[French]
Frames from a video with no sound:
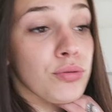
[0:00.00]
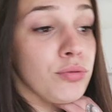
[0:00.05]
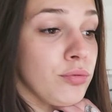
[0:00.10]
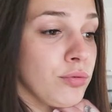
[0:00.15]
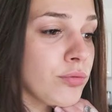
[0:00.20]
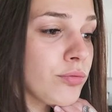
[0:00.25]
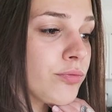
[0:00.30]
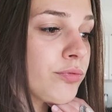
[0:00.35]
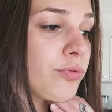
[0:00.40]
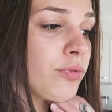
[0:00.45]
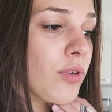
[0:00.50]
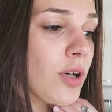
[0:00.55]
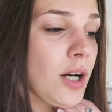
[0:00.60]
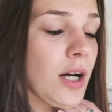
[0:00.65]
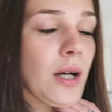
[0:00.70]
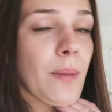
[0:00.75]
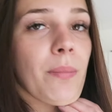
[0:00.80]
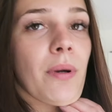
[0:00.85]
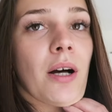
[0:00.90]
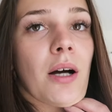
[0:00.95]
tout
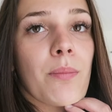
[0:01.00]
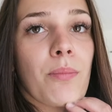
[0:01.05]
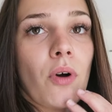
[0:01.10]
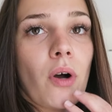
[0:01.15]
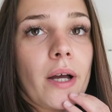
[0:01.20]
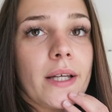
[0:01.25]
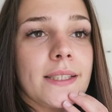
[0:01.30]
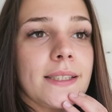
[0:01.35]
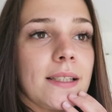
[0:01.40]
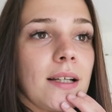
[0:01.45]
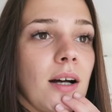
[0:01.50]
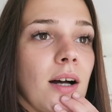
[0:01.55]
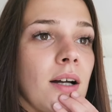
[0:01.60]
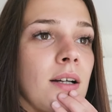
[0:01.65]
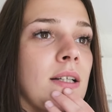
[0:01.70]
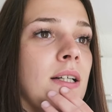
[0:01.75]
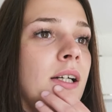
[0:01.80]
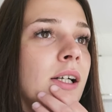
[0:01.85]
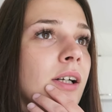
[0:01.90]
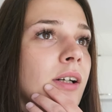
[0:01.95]
voir par rapport à ça.